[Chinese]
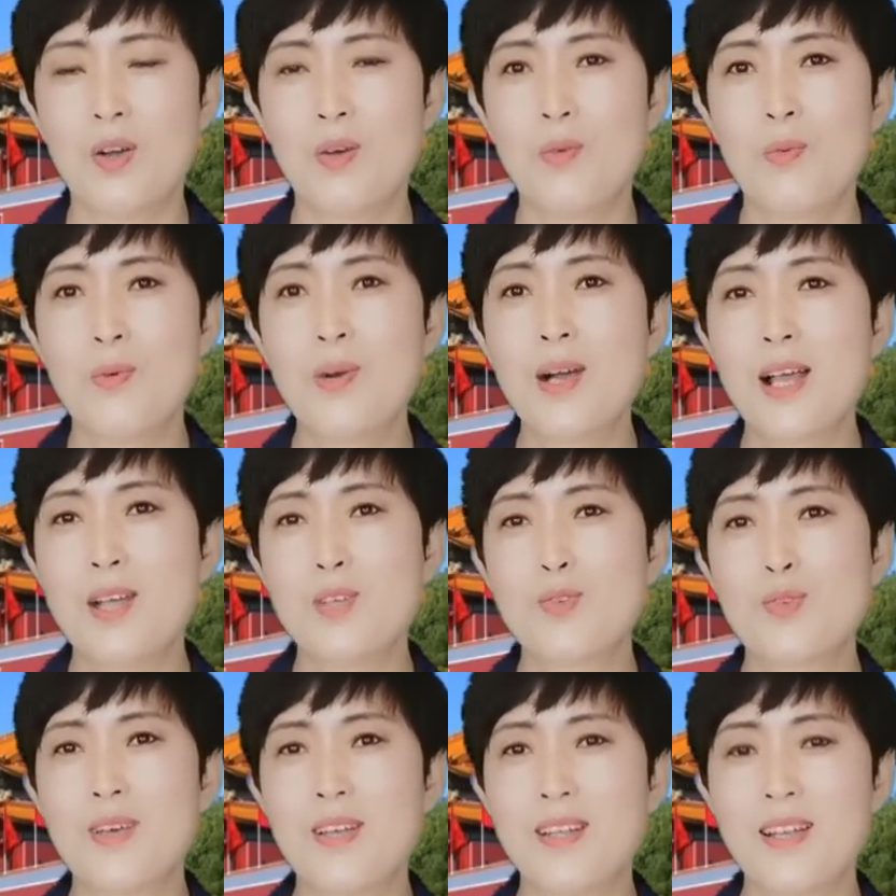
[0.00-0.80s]
我
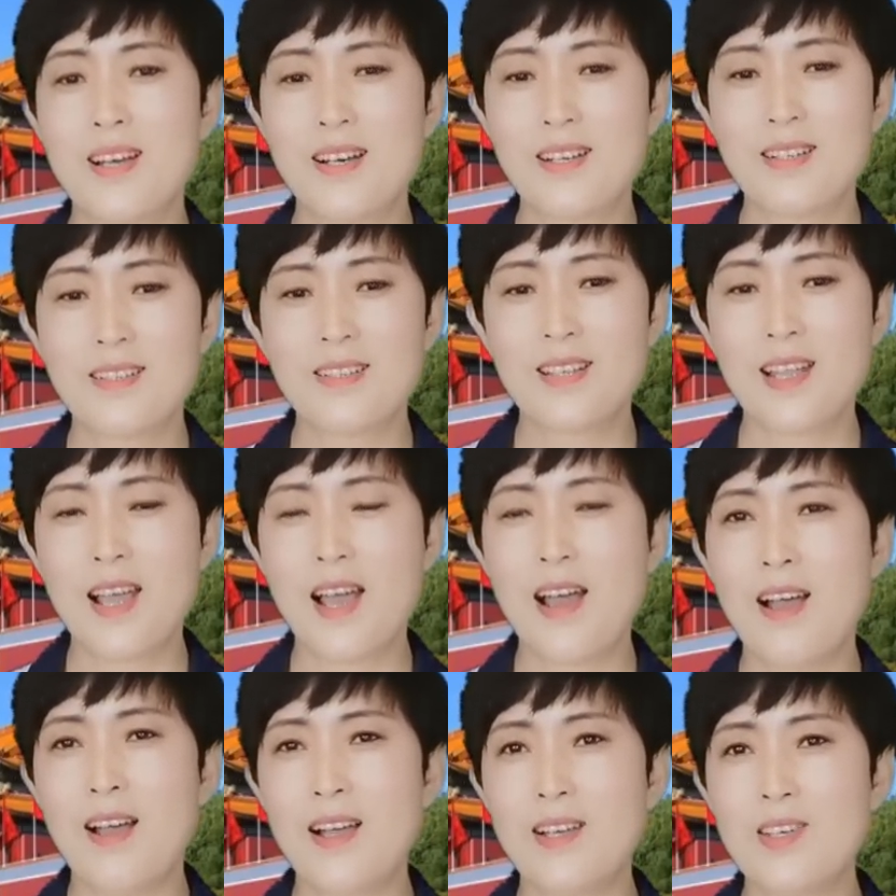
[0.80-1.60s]
感觉呢，
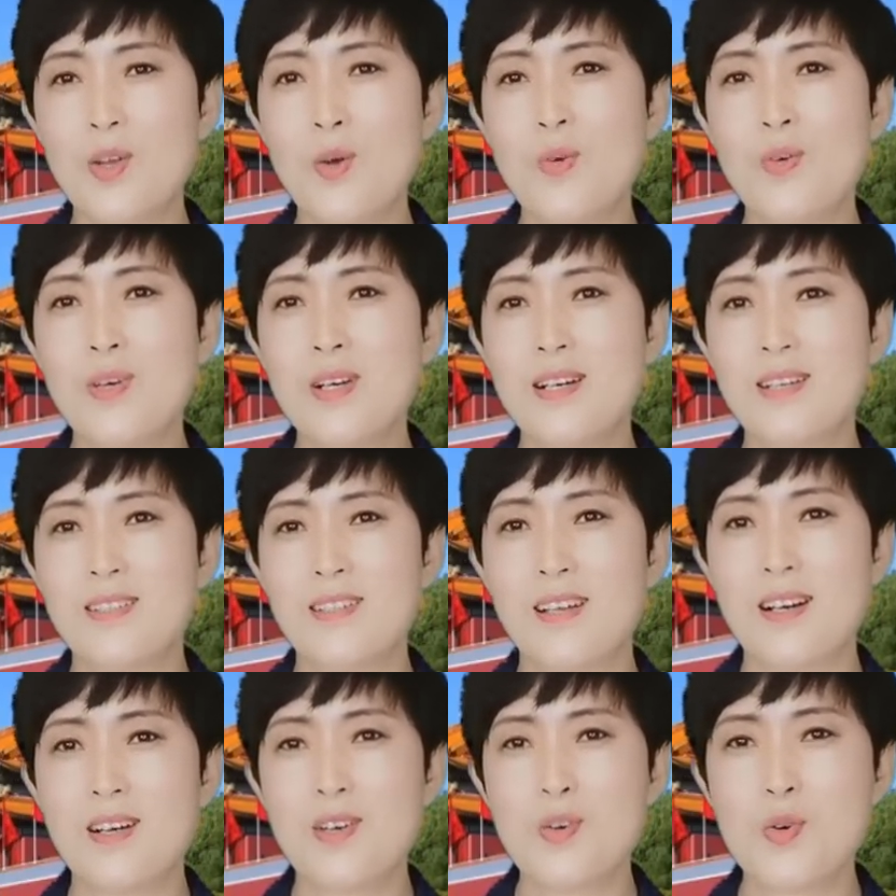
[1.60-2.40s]
他有可
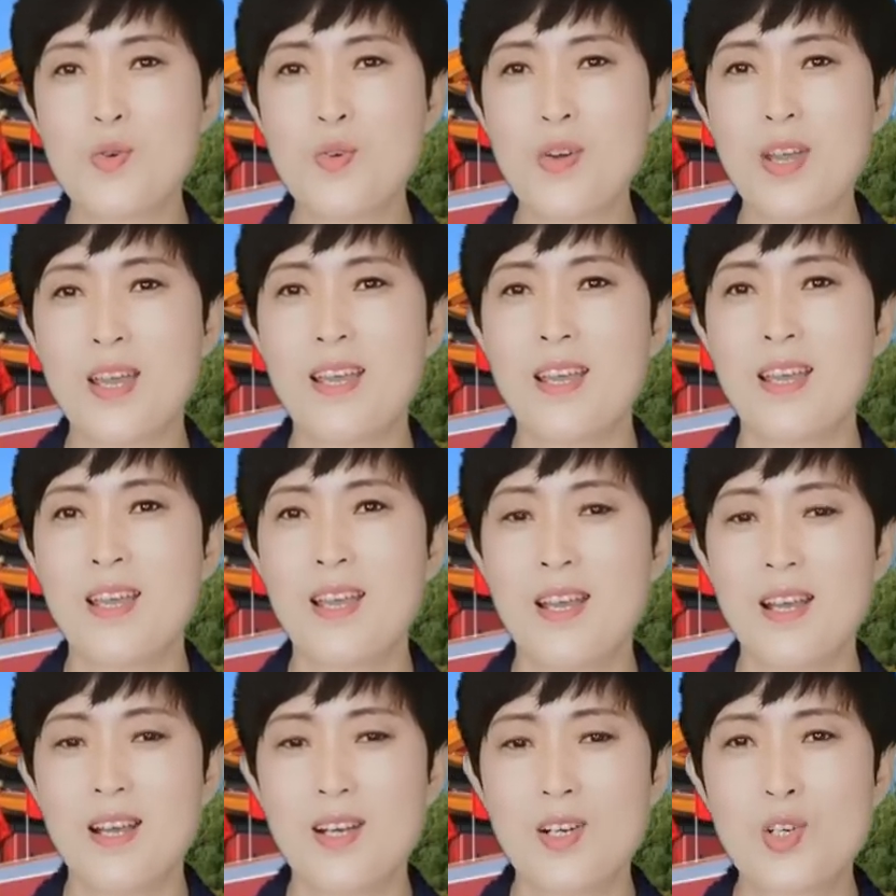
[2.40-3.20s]
能会
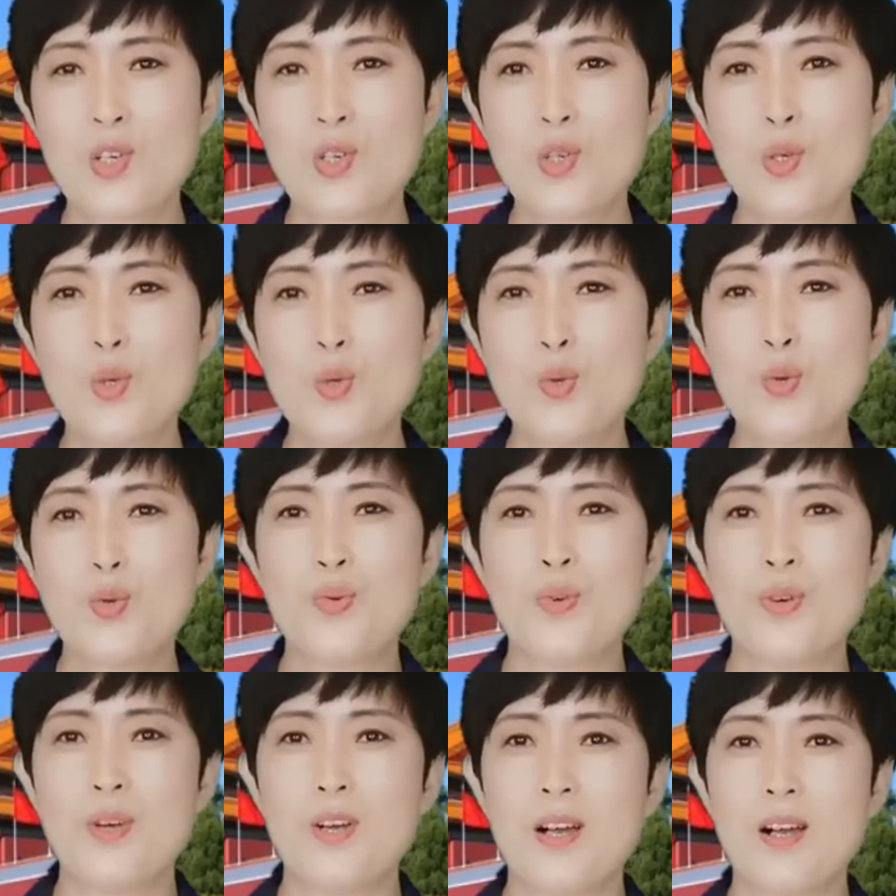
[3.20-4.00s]
失
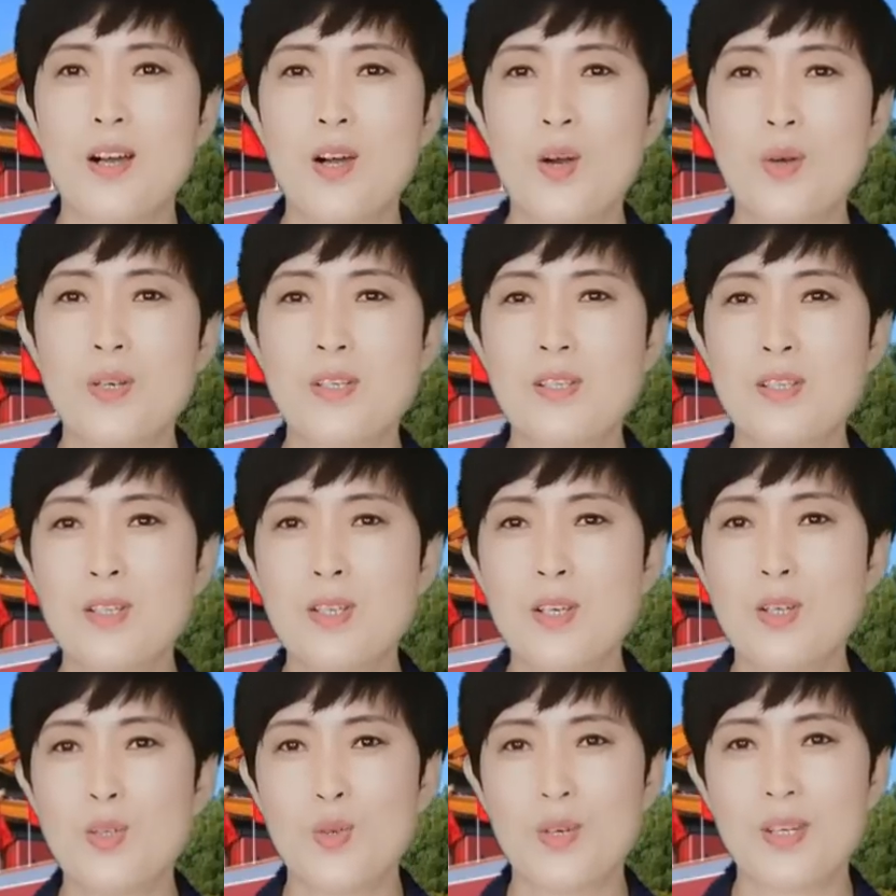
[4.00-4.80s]
去俄罗
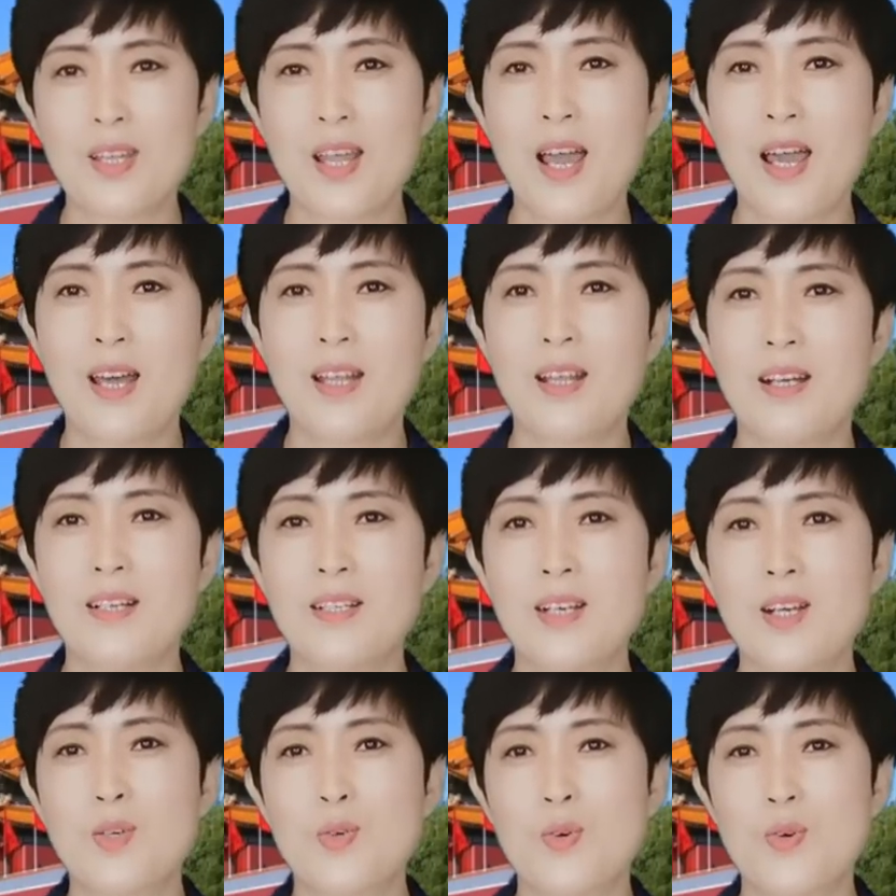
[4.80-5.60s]
斯对他的
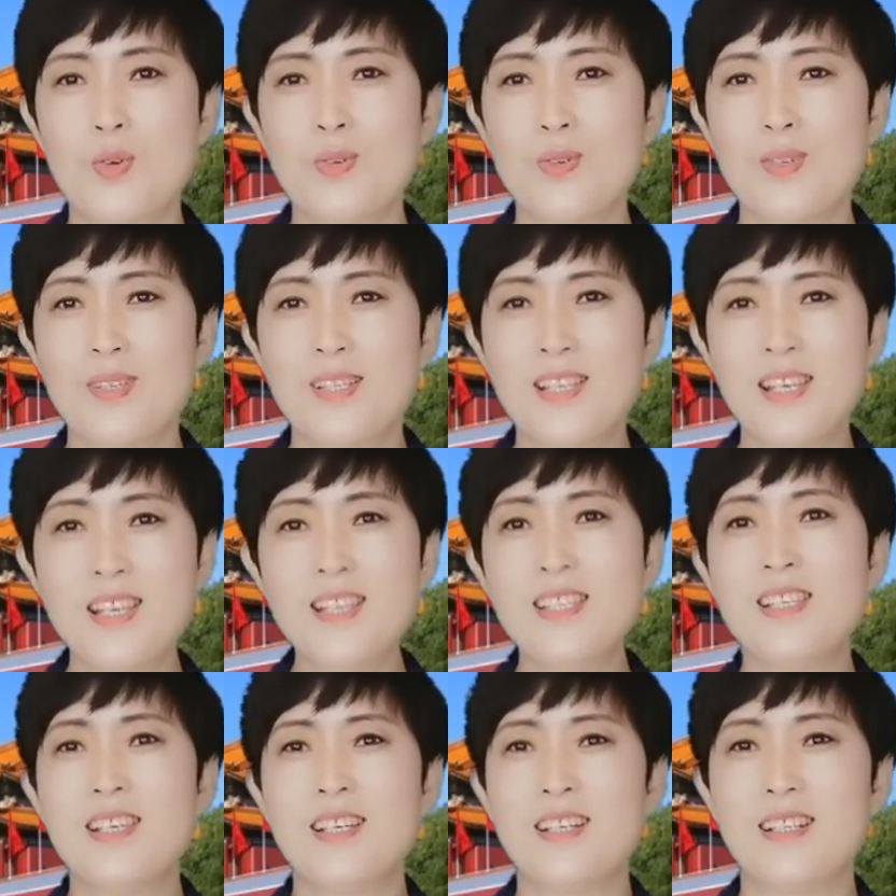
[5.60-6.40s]
这种
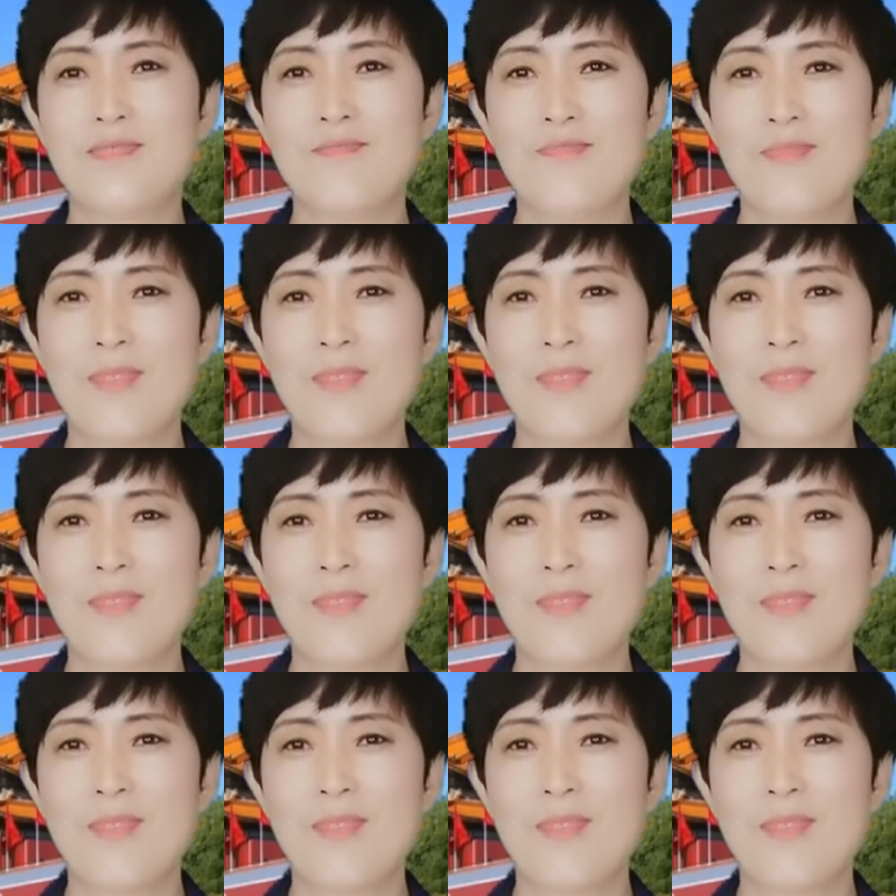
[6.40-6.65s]
亲情。